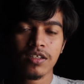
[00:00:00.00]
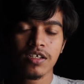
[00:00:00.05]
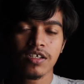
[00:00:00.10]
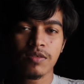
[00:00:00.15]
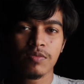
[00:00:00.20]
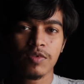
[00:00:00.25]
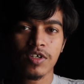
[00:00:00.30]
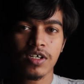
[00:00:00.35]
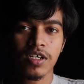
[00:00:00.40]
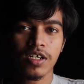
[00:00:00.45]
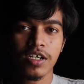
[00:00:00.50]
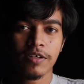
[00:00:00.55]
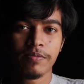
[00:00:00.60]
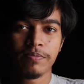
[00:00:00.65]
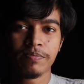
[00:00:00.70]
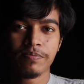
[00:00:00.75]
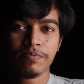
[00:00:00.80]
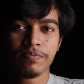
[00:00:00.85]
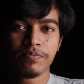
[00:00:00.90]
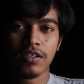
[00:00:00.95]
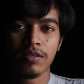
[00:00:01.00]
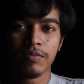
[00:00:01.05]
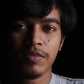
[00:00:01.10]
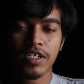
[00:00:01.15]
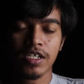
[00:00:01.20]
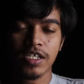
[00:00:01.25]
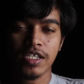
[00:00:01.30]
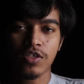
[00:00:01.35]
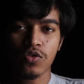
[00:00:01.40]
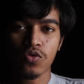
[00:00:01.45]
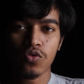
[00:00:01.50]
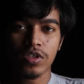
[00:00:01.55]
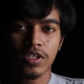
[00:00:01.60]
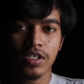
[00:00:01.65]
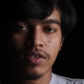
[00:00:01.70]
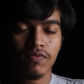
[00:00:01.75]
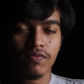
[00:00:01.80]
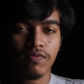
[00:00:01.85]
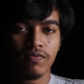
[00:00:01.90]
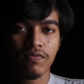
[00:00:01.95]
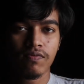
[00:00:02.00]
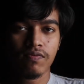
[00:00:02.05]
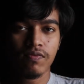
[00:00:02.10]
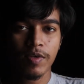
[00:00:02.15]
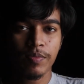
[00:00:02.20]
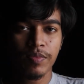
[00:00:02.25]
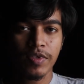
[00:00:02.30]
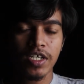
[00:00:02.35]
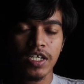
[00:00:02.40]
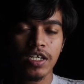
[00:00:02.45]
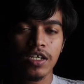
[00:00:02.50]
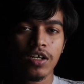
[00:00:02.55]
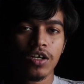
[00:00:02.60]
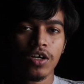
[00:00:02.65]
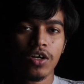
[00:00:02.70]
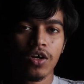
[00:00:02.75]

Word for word: दस मार्क आया मेरा स्कोर था फिफ्टी